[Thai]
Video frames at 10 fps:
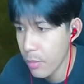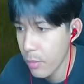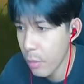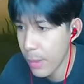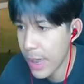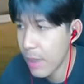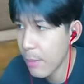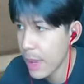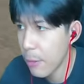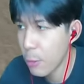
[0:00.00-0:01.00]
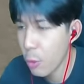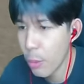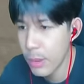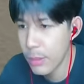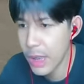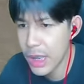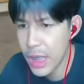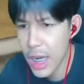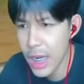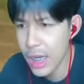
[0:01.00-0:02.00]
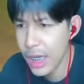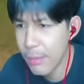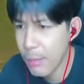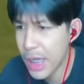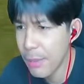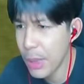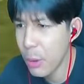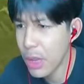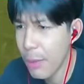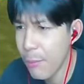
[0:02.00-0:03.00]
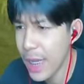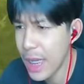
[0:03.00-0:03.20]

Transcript: ผมไม่เล่นกับมันแล้วคนดูมันดึงเชิงเกินแบบยิงไม่โดนก็วิ่